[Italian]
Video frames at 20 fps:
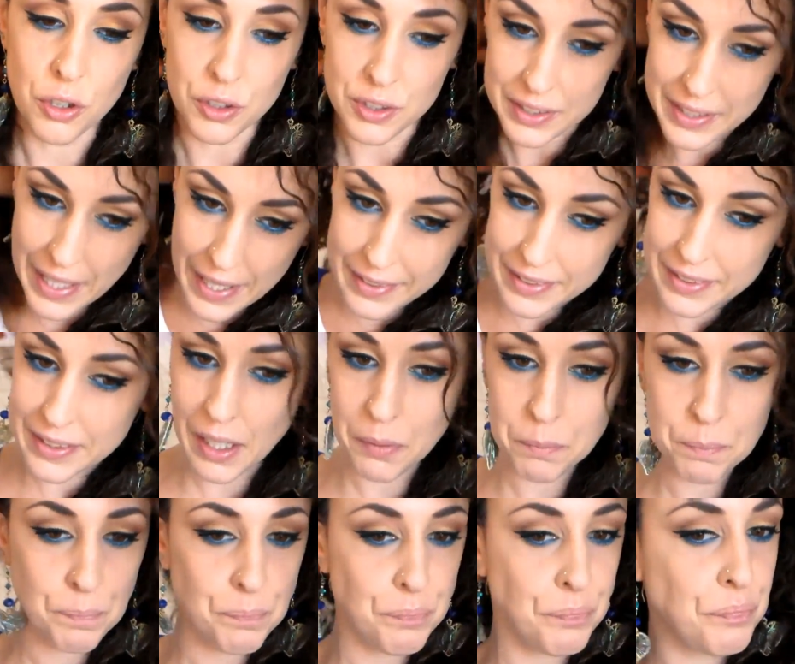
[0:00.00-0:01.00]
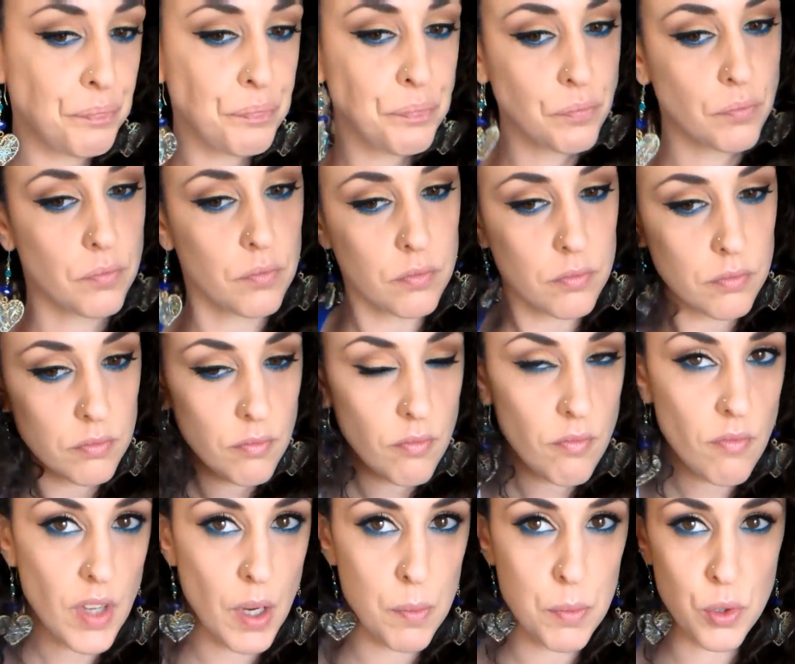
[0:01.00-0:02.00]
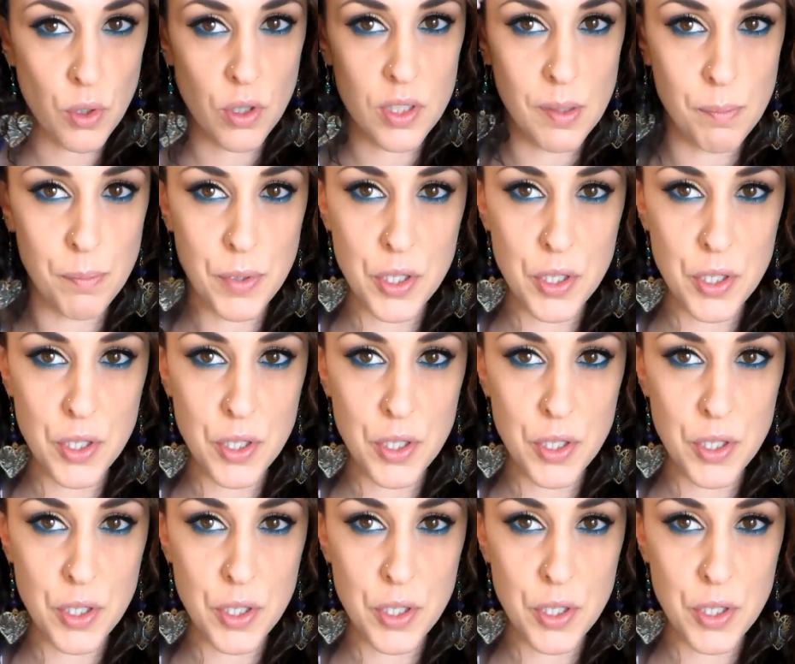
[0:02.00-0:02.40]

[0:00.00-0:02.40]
contenta mi sono